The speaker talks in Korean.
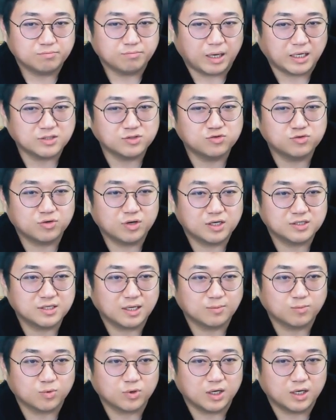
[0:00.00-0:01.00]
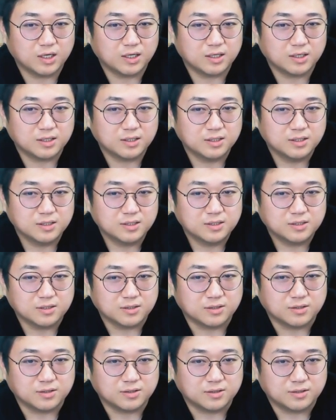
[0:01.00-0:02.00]
만수르의 삶과
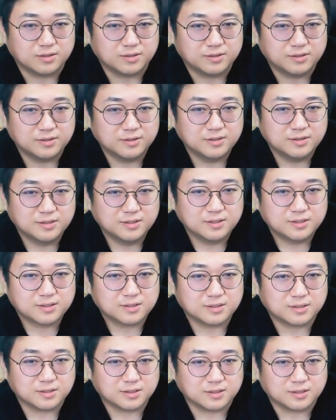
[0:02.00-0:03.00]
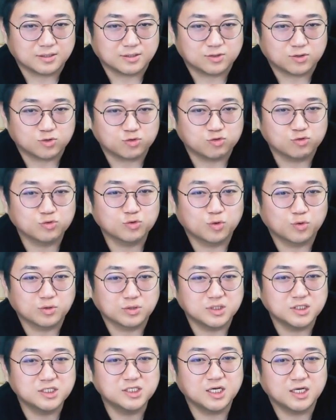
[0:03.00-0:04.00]
어그 저 중동
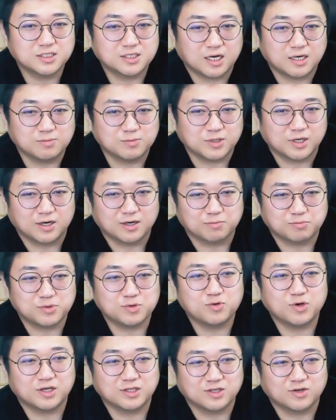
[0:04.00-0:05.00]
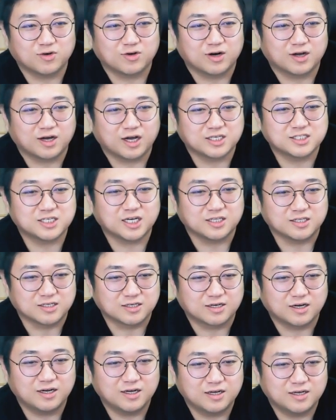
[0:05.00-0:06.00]
그지의 삶이랑 비교하는 거랑 같지
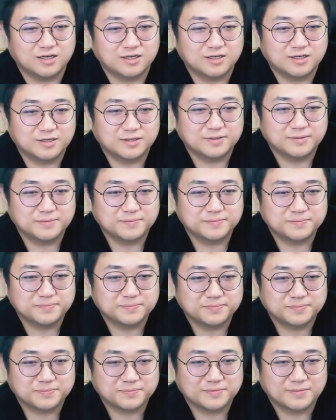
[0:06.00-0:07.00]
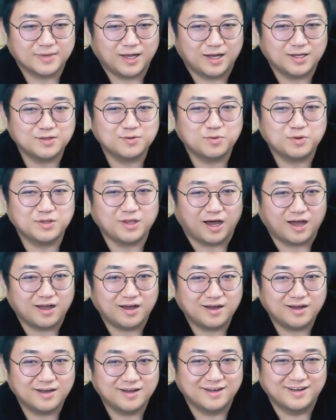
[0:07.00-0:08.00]
않을까? 아니지, 아니 왜
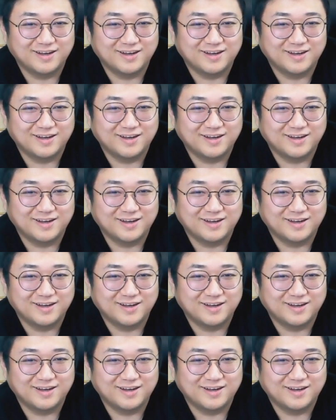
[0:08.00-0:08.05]
나야?